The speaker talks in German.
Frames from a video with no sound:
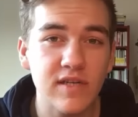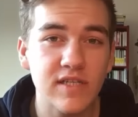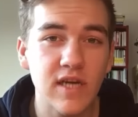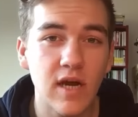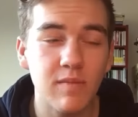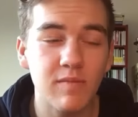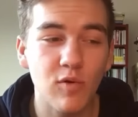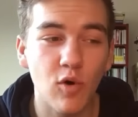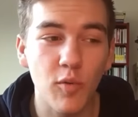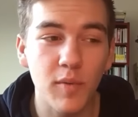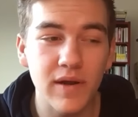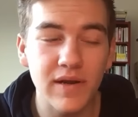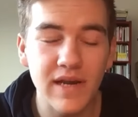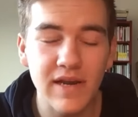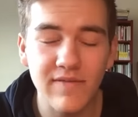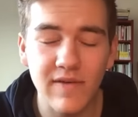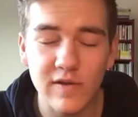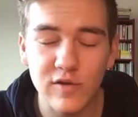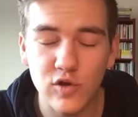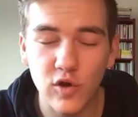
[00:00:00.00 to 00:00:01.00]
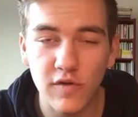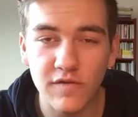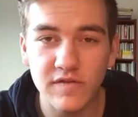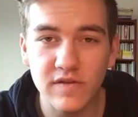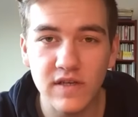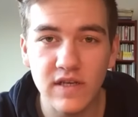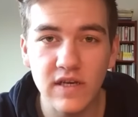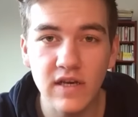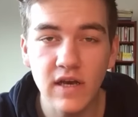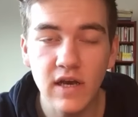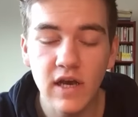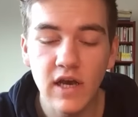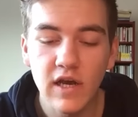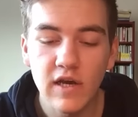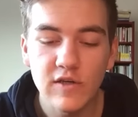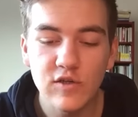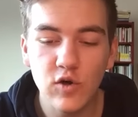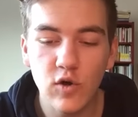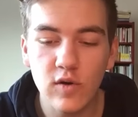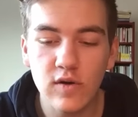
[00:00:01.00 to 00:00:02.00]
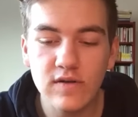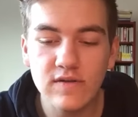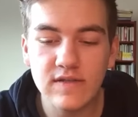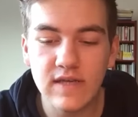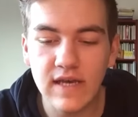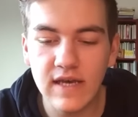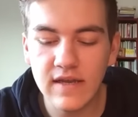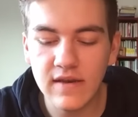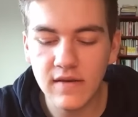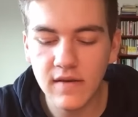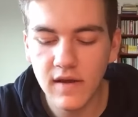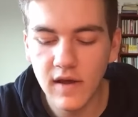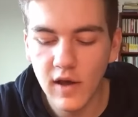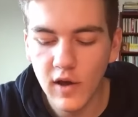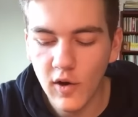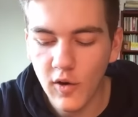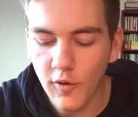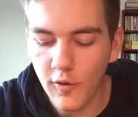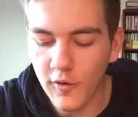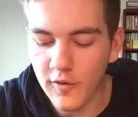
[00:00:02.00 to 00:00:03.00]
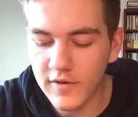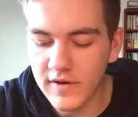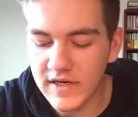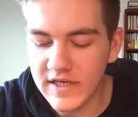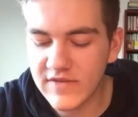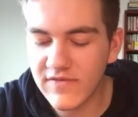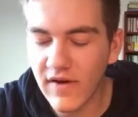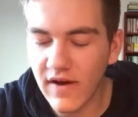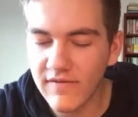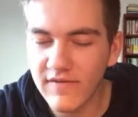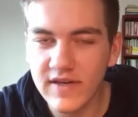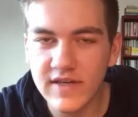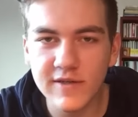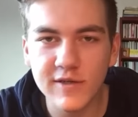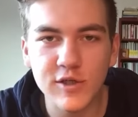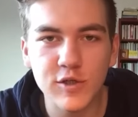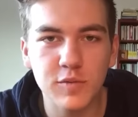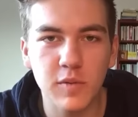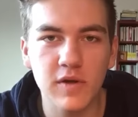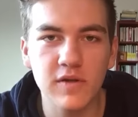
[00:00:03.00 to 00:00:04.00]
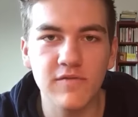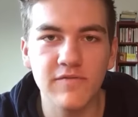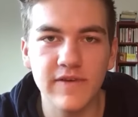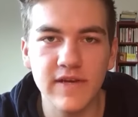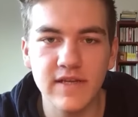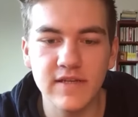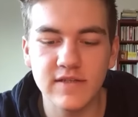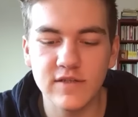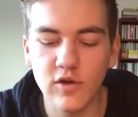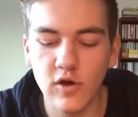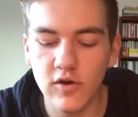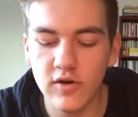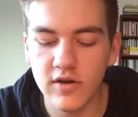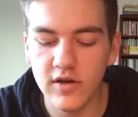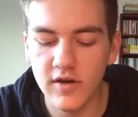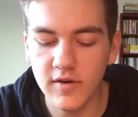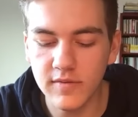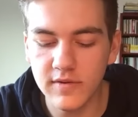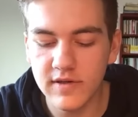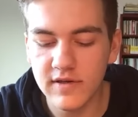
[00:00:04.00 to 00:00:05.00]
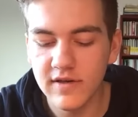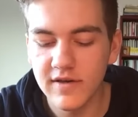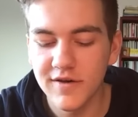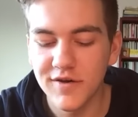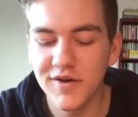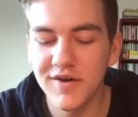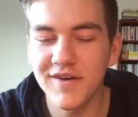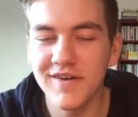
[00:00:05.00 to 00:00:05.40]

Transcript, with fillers: ich habe Robert Lewandowski schon gesehen und ich war wirklich gespannt, wen es noch gibt.